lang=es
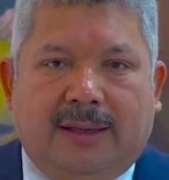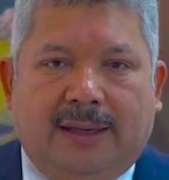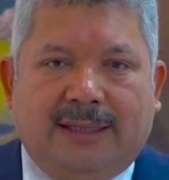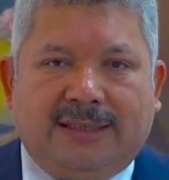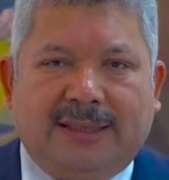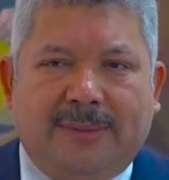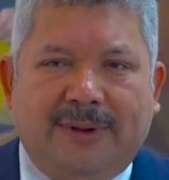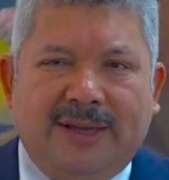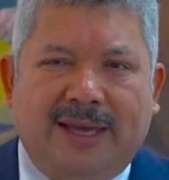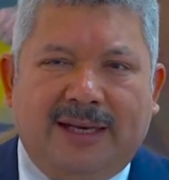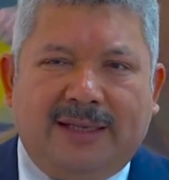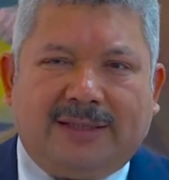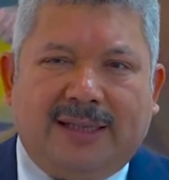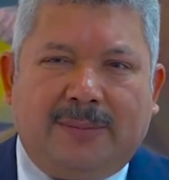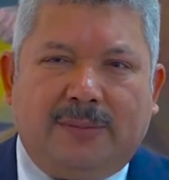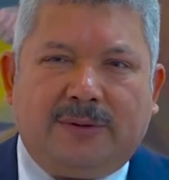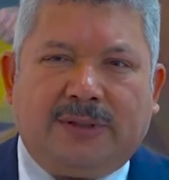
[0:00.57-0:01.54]
Esta mañana
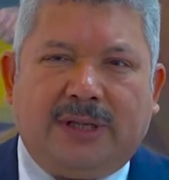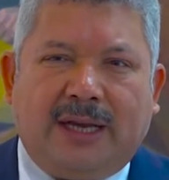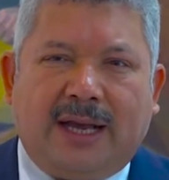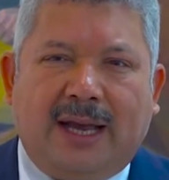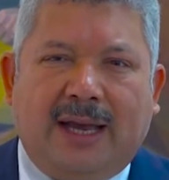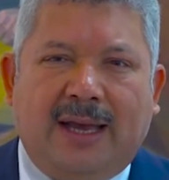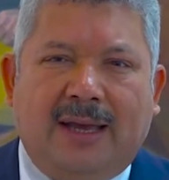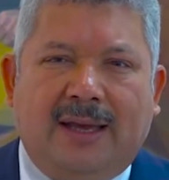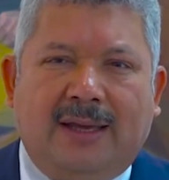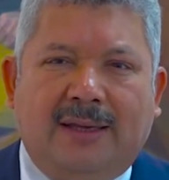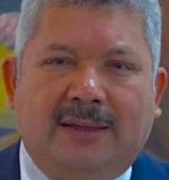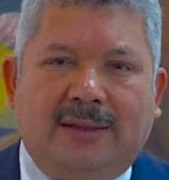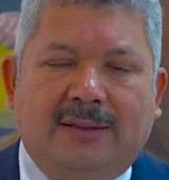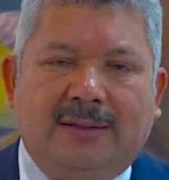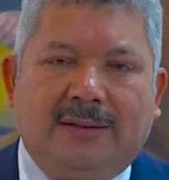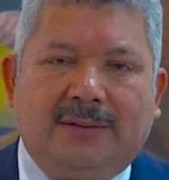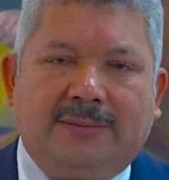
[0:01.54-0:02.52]
estamos
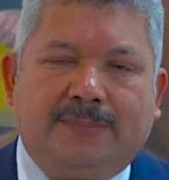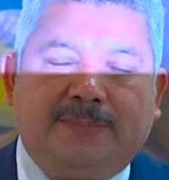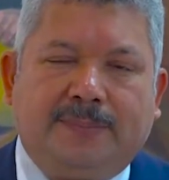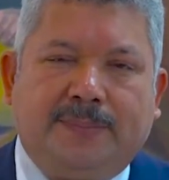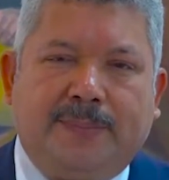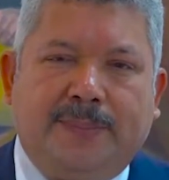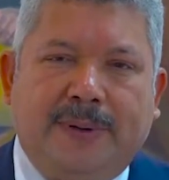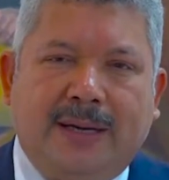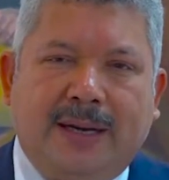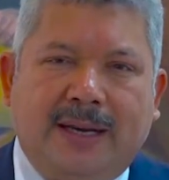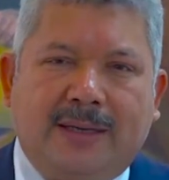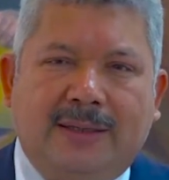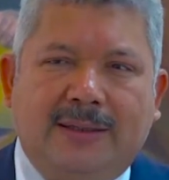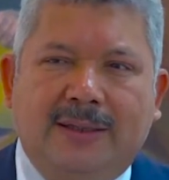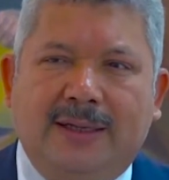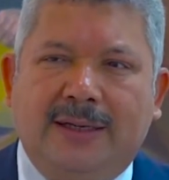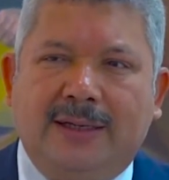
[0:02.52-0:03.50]
acá para
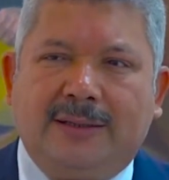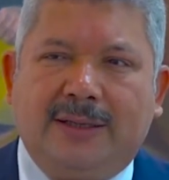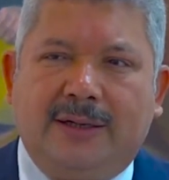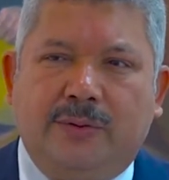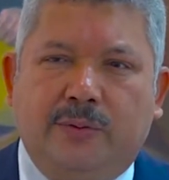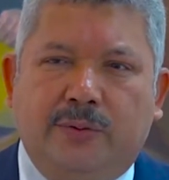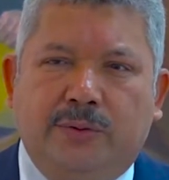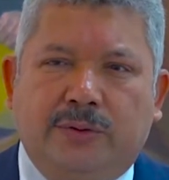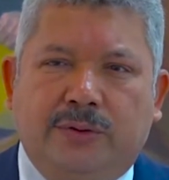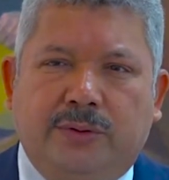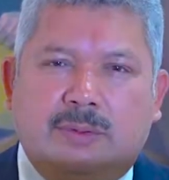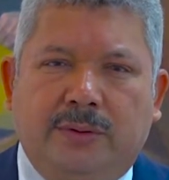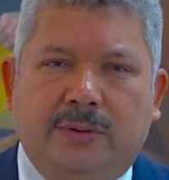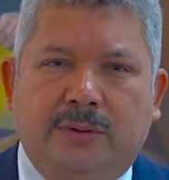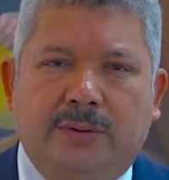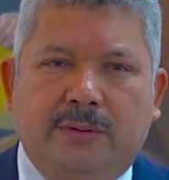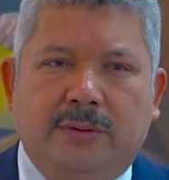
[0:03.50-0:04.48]
rendirle
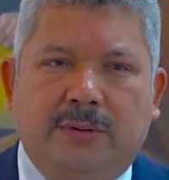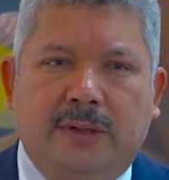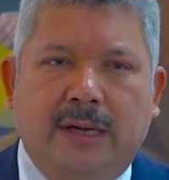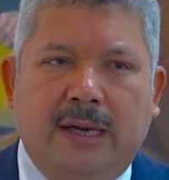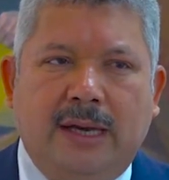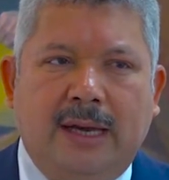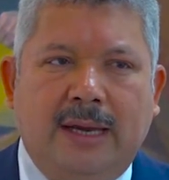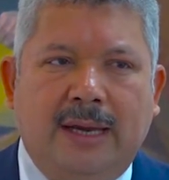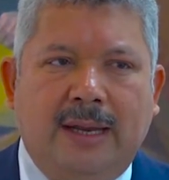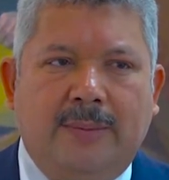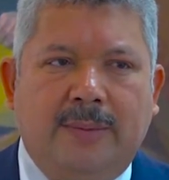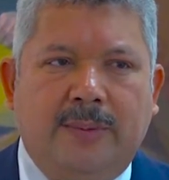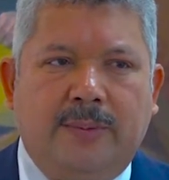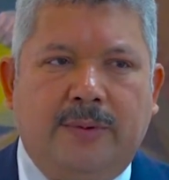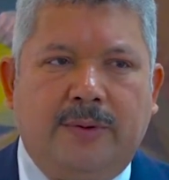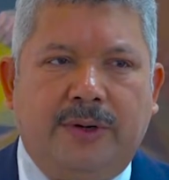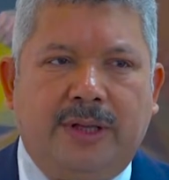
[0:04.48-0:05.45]
tributo a la
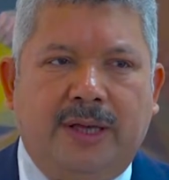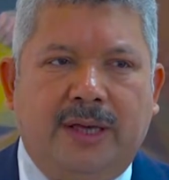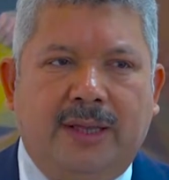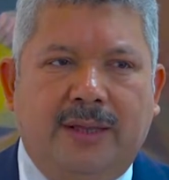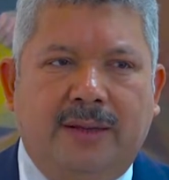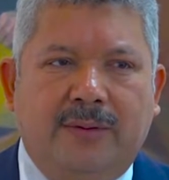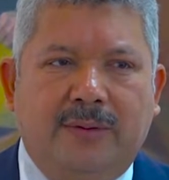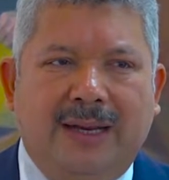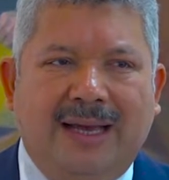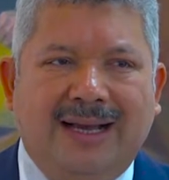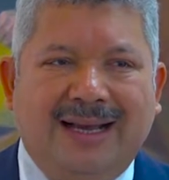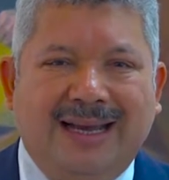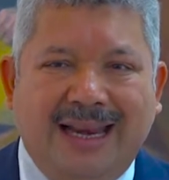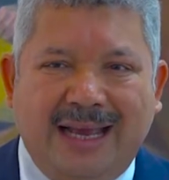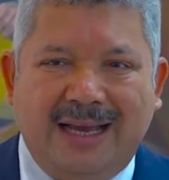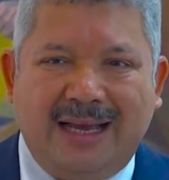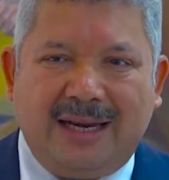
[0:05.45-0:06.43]
memoria de una
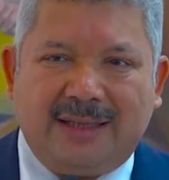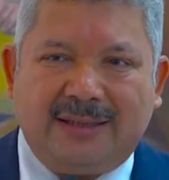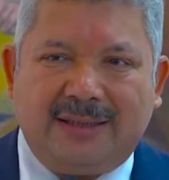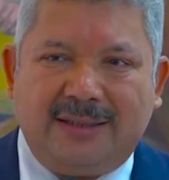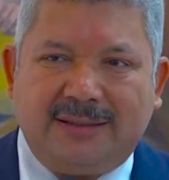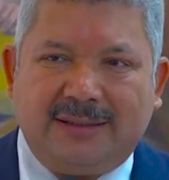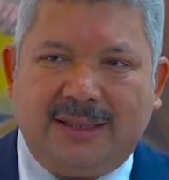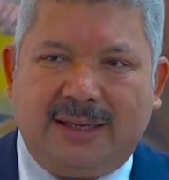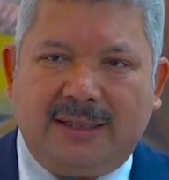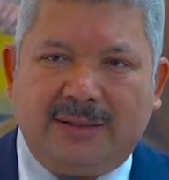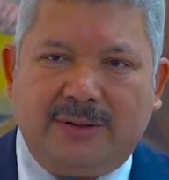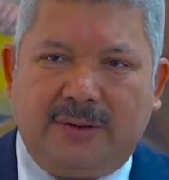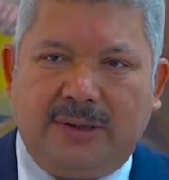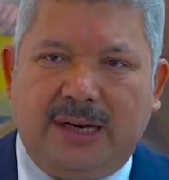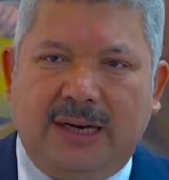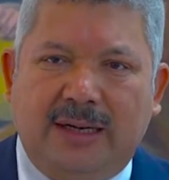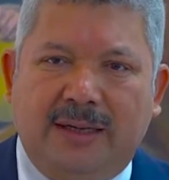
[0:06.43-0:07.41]
gran artista
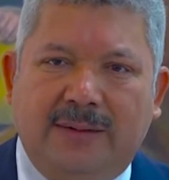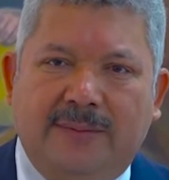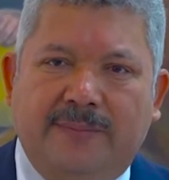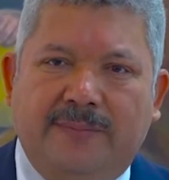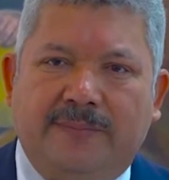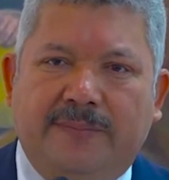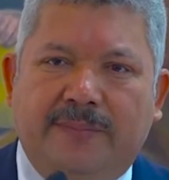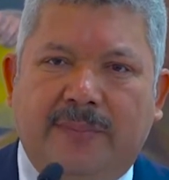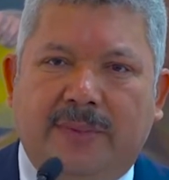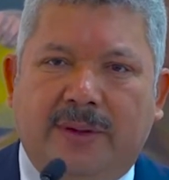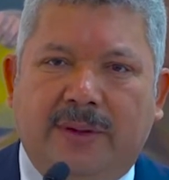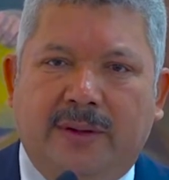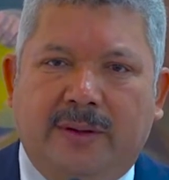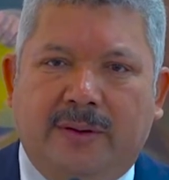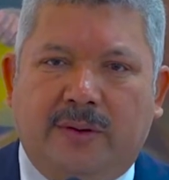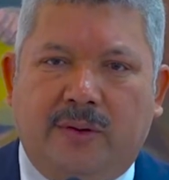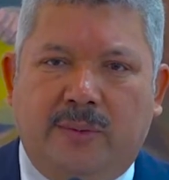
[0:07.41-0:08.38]
nacional
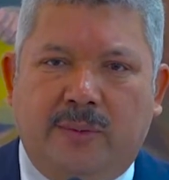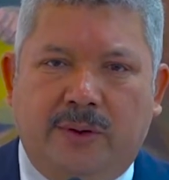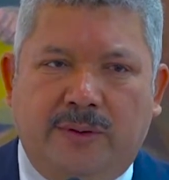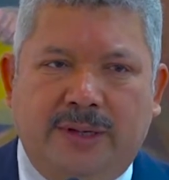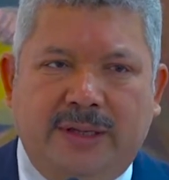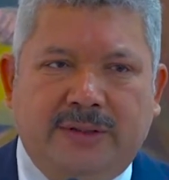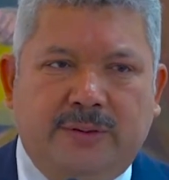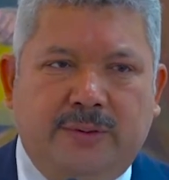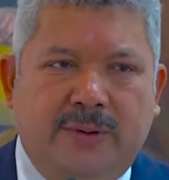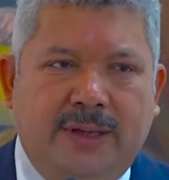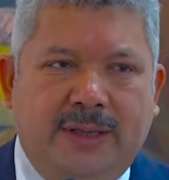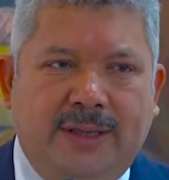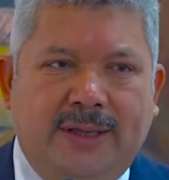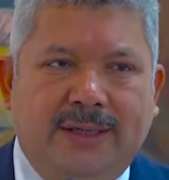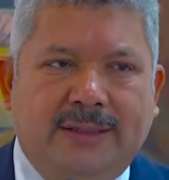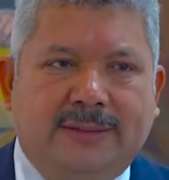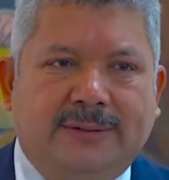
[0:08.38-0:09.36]
como lo es Julia
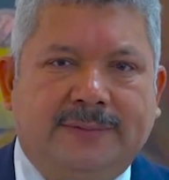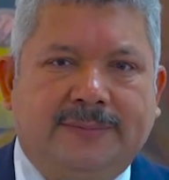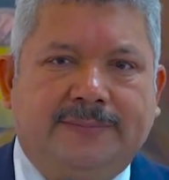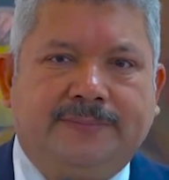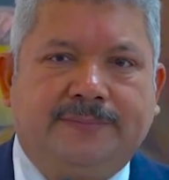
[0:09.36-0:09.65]
Díaz.